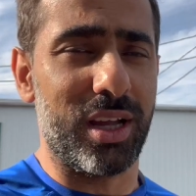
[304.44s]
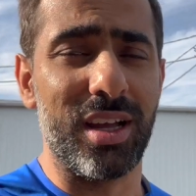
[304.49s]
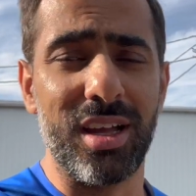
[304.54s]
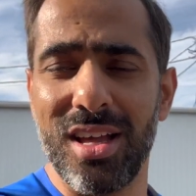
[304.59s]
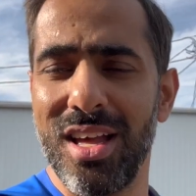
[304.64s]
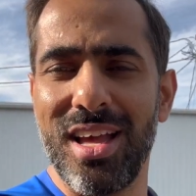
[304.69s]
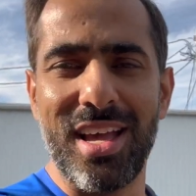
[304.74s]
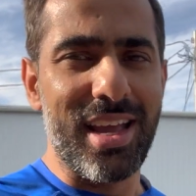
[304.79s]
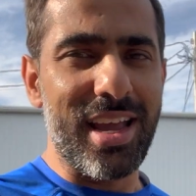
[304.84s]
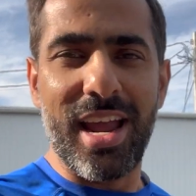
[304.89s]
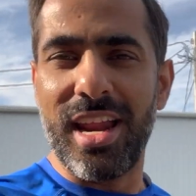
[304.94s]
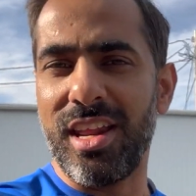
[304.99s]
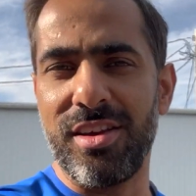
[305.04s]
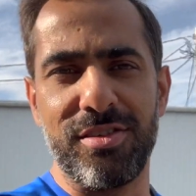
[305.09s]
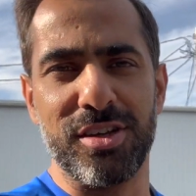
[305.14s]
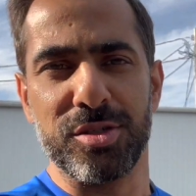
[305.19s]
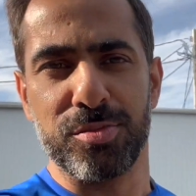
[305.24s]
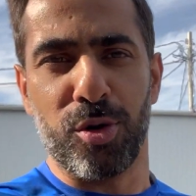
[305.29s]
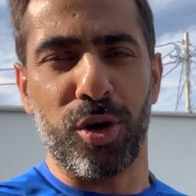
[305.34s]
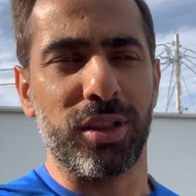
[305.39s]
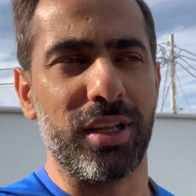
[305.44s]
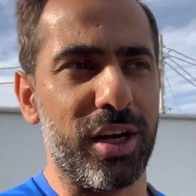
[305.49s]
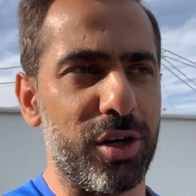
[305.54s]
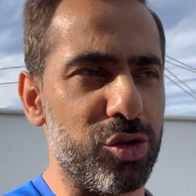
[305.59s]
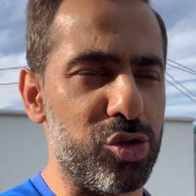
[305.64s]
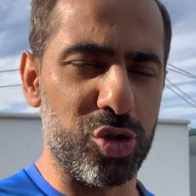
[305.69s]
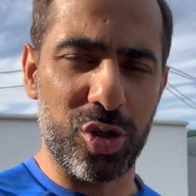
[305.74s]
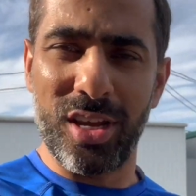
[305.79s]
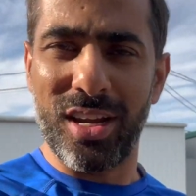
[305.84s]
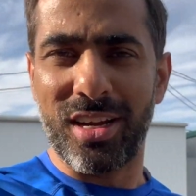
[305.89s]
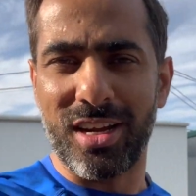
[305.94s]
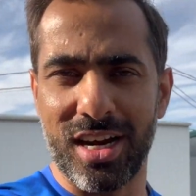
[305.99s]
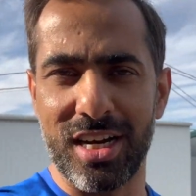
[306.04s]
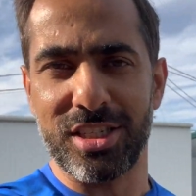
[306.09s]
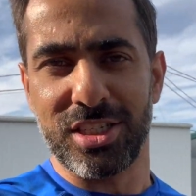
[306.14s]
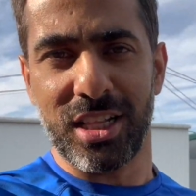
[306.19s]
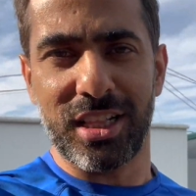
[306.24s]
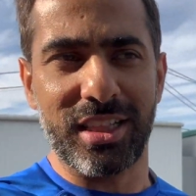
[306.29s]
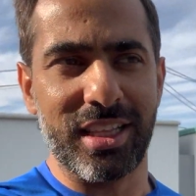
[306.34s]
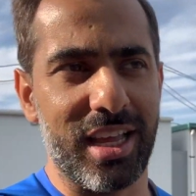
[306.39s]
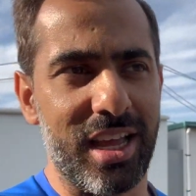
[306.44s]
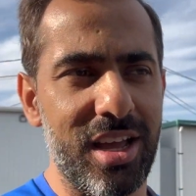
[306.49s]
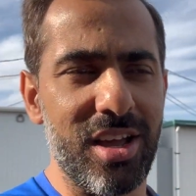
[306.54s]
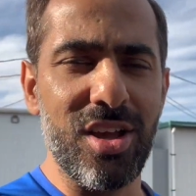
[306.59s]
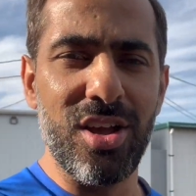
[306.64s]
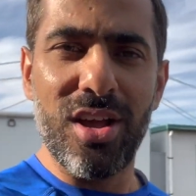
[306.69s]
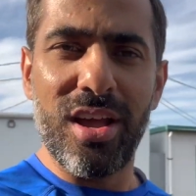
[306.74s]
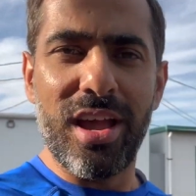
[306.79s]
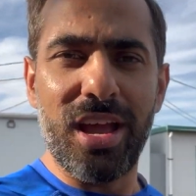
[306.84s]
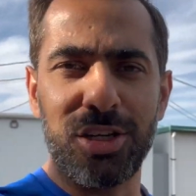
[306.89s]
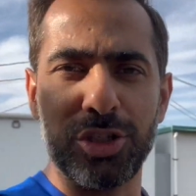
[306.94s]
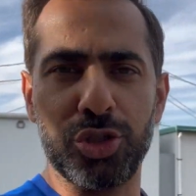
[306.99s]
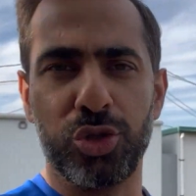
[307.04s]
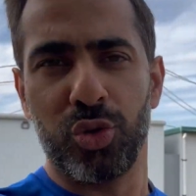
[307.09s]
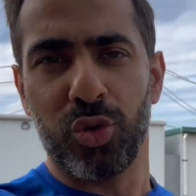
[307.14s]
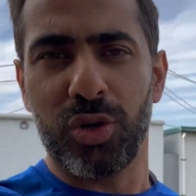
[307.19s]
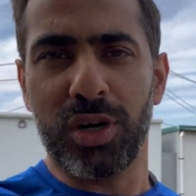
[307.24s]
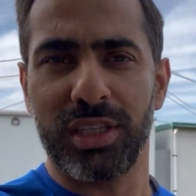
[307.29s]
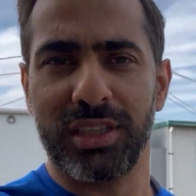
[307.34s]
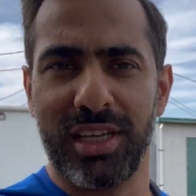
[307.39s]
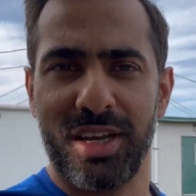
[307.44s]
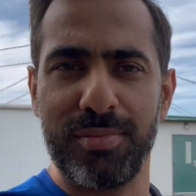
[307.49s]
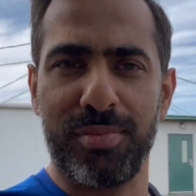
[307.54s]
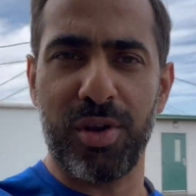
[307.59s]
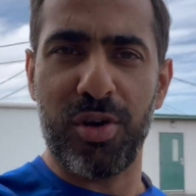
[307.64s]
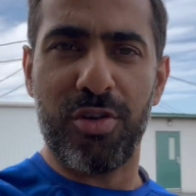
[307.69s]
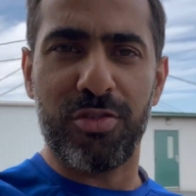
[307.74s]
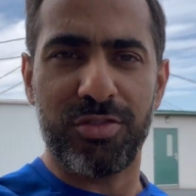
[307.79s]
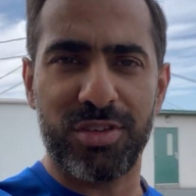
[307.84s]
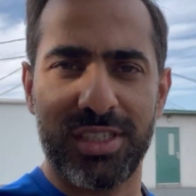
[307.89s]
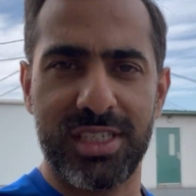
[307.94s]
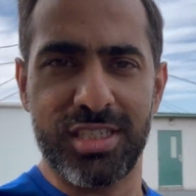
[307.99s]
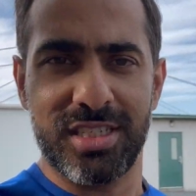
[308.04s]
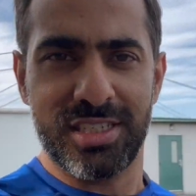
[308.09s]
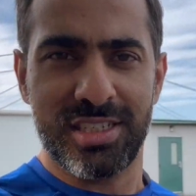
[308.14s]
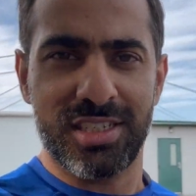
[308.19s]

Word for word: है एनीवेज बहुत लेट हो चुके हैं घर चलते हैं एंड शुरू करते हैं अपना ऑफिस